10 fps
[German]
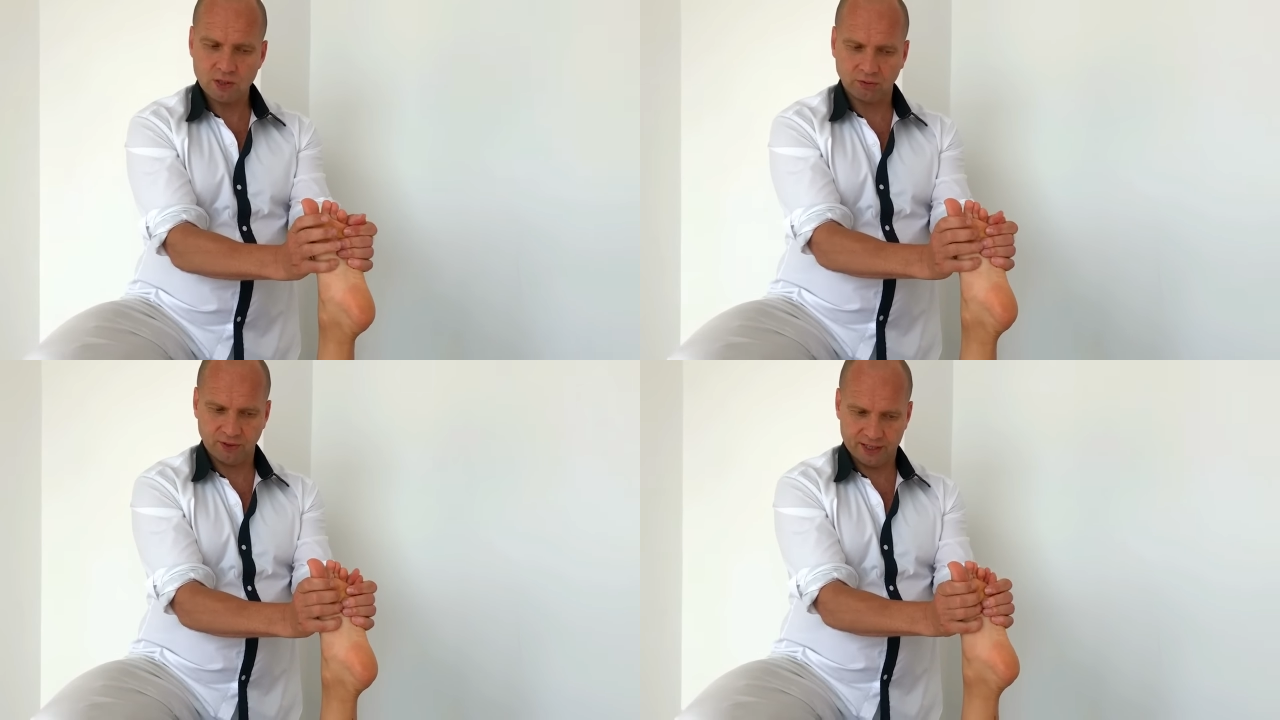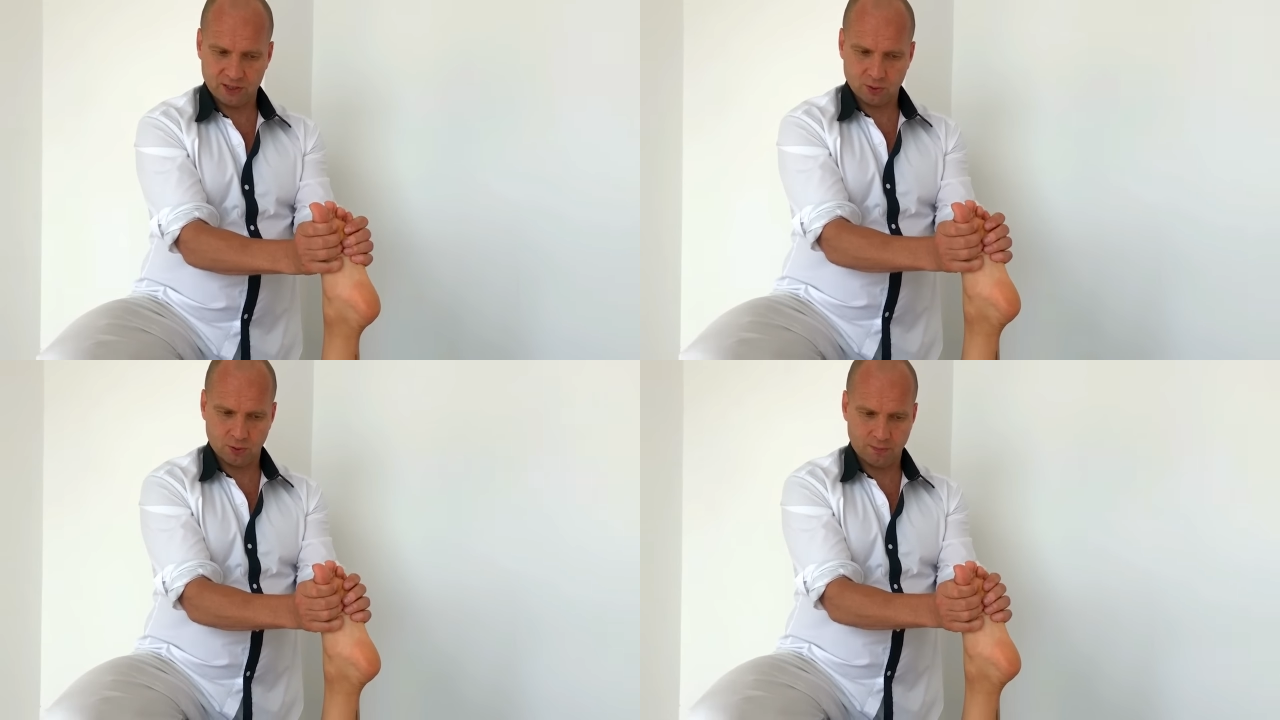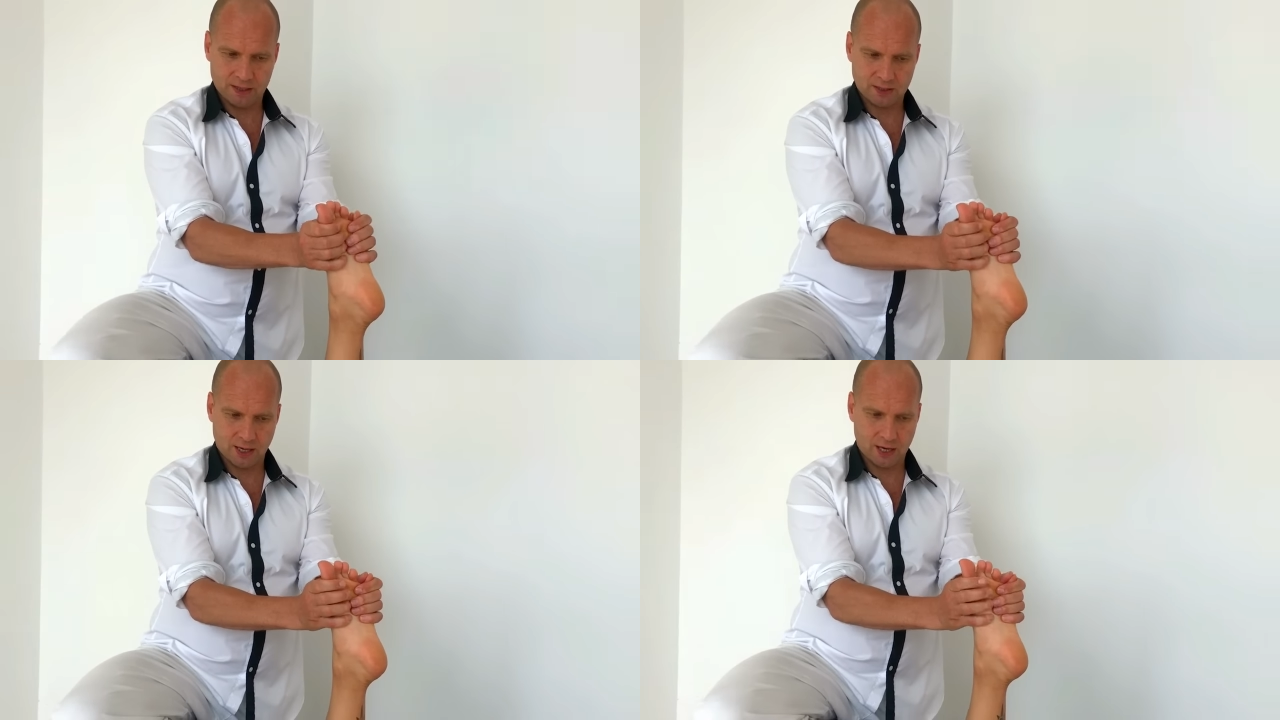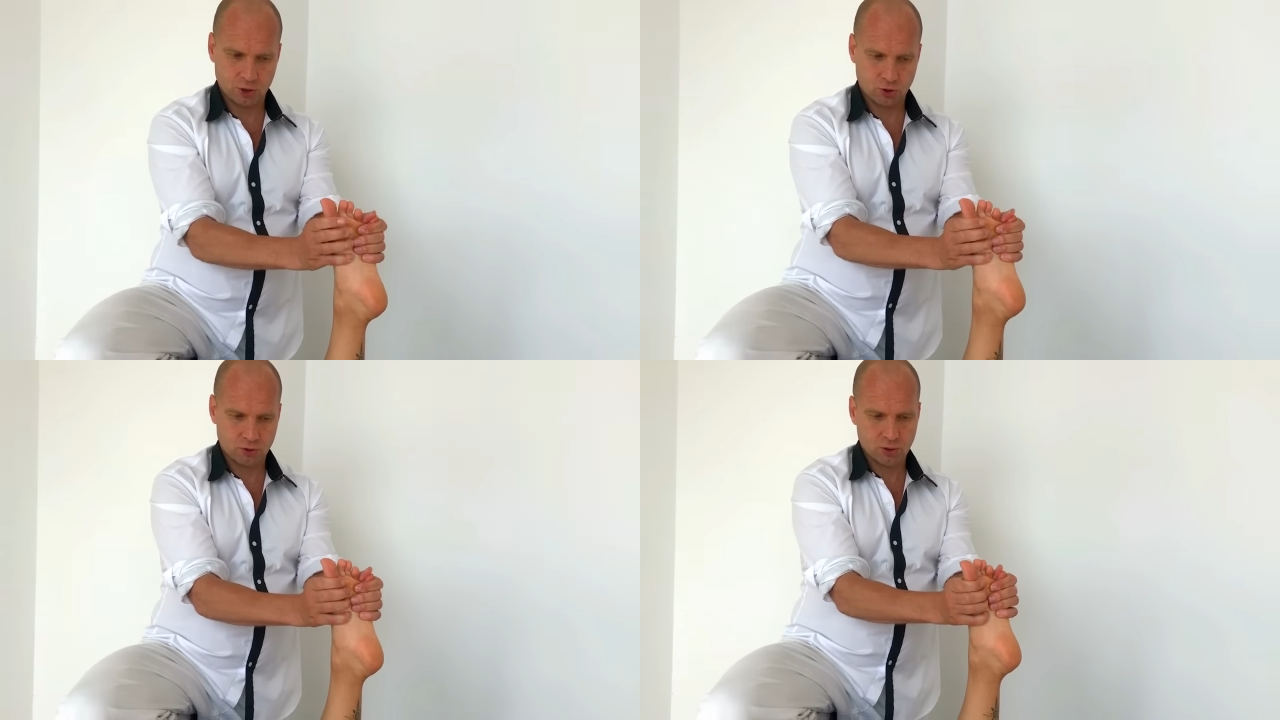Ihr seht, meine
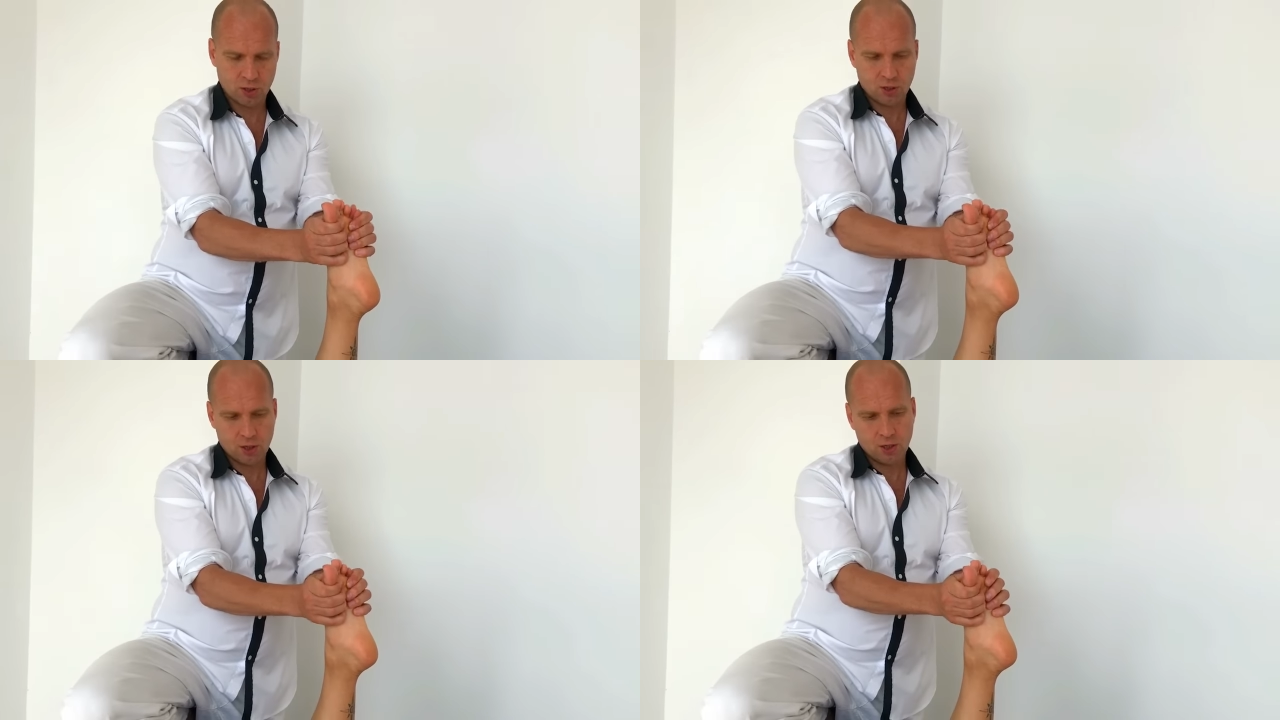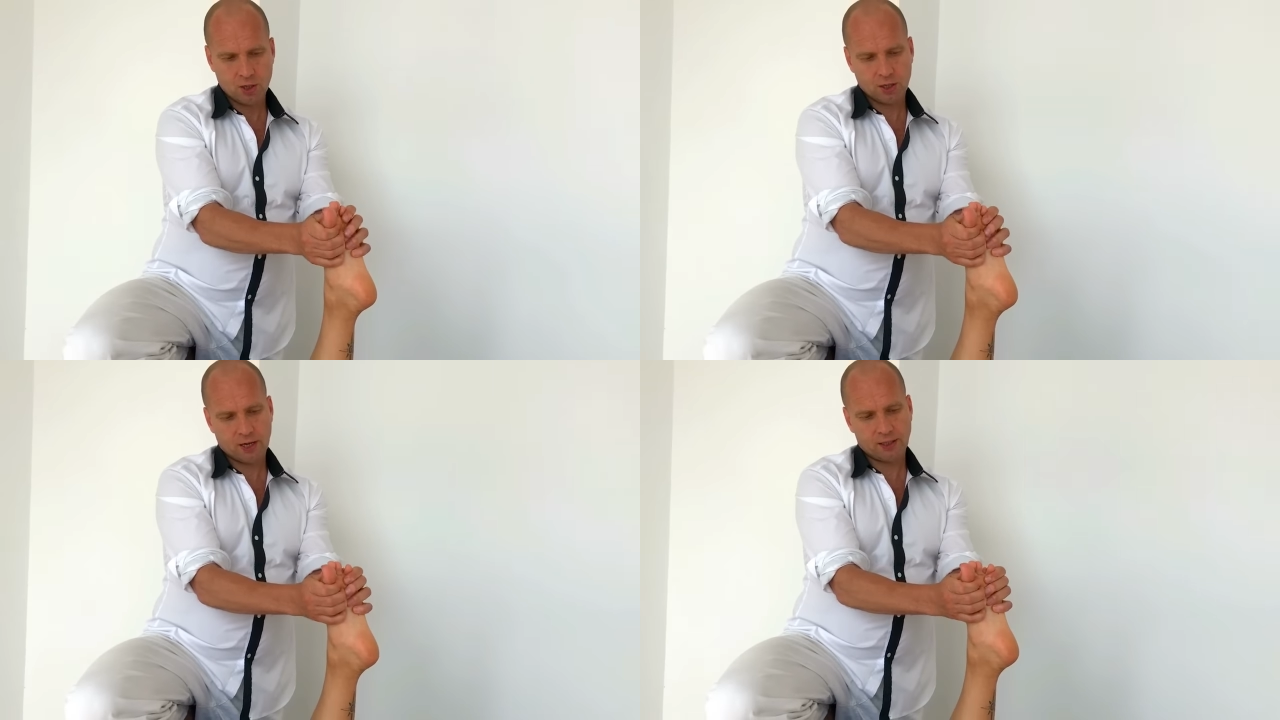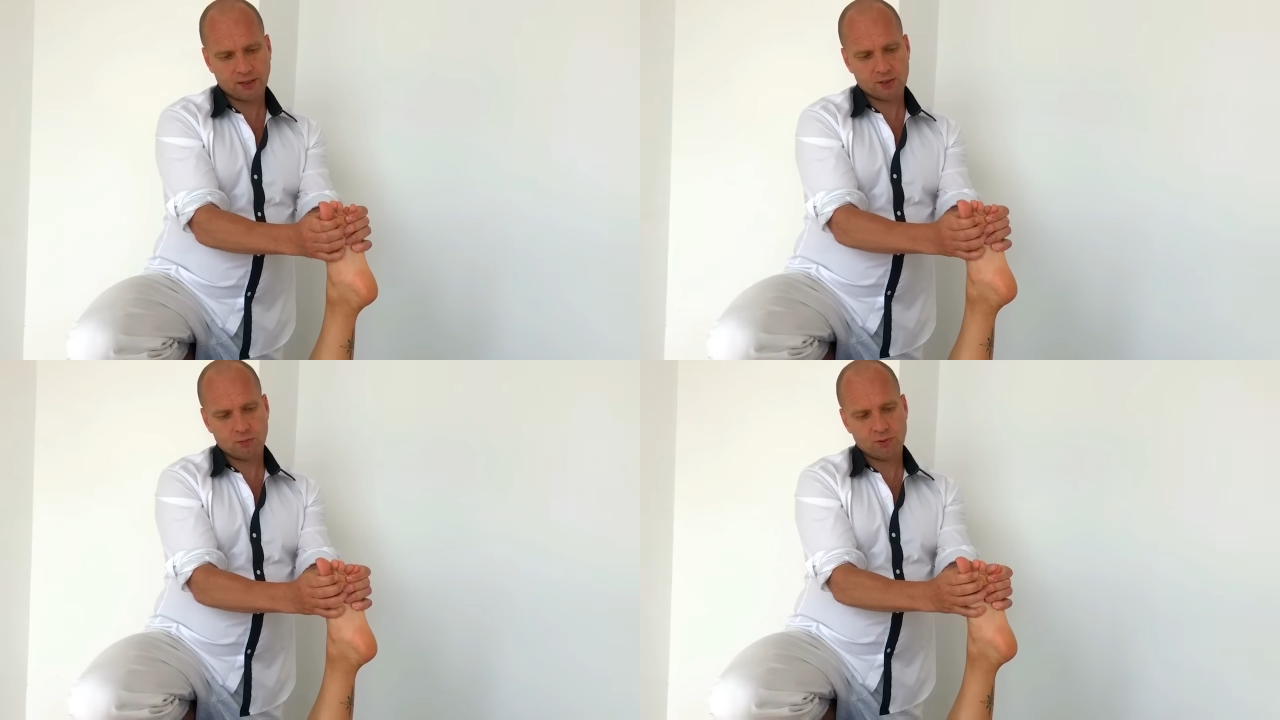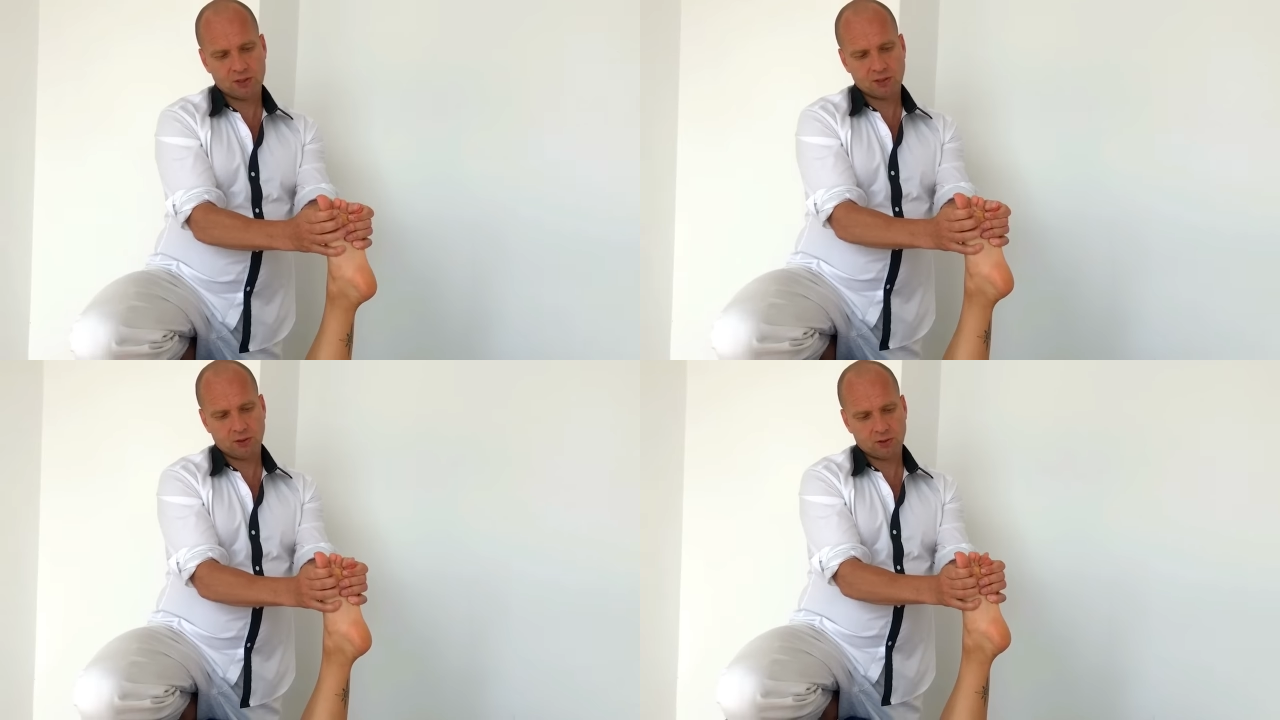Schultern sind nicht nach oben gezogen.